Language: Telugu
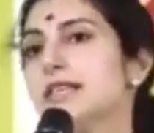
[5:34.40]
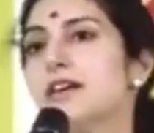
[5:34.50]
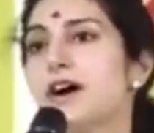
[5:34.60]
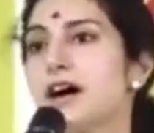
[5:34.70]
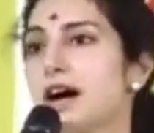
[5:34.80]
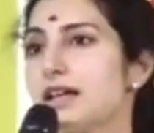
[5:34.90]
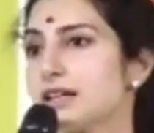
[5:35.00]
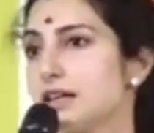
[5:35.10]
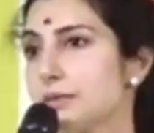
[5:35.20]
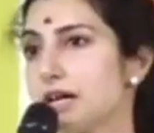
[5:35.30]
సేవా
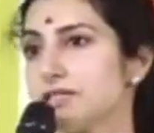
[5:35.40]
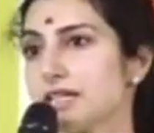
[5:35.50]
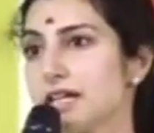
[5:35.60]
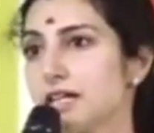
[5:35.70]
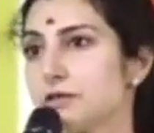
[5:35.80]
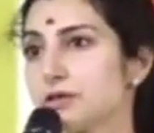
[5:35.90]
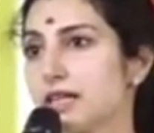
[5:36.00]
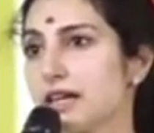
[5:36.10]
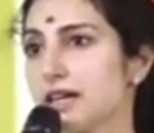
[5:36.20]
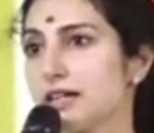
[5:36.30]
కార్యక్రమాలు
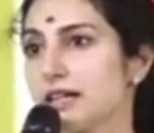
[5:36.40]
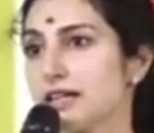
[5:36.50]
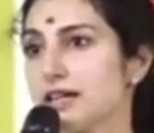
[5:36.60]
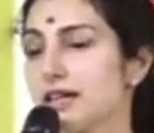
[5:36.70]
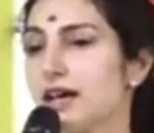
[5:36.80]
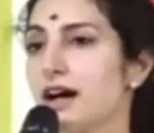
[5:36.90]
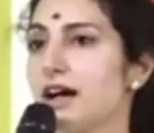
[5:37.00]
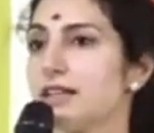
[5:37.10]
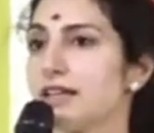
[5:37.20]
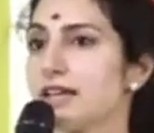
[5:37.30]
చేయగలుగుతున్నానంటే
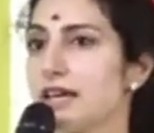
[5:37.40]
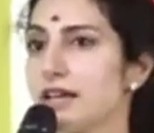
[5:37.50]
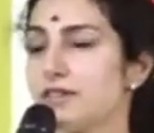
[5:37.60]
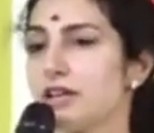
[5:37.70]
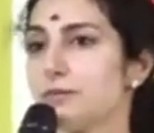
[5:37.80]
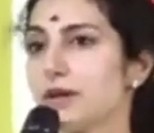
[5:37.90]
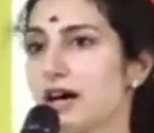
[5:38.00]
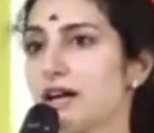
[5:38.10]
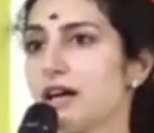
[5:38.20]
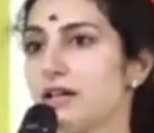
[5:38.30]
అది కేవలం
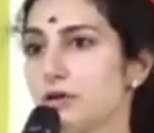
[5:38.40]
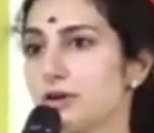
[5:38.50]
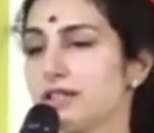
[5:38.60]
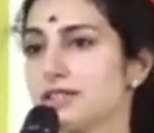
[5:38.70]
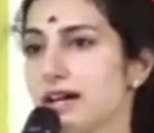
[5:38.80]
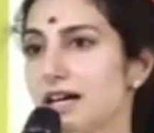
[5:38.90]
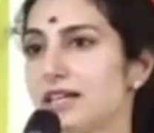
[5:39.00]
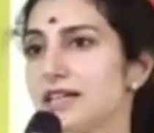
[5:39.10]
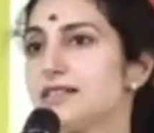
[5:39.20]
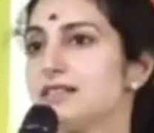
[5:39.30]
నారా లోకేష్
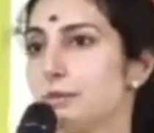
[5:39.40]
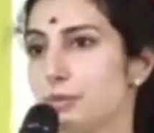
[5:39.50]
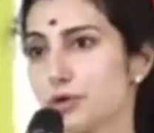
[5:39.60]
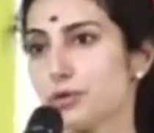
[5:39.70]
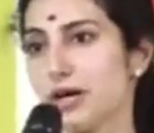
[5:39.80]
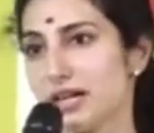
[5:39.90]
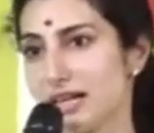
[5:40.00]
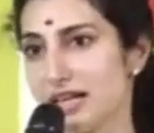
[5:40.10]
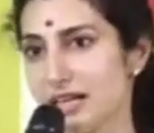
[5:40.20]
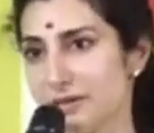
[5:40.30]
గారి సపోర్ట్
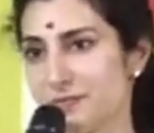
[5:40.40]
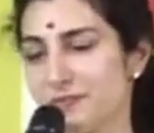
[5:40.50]
వల్లనే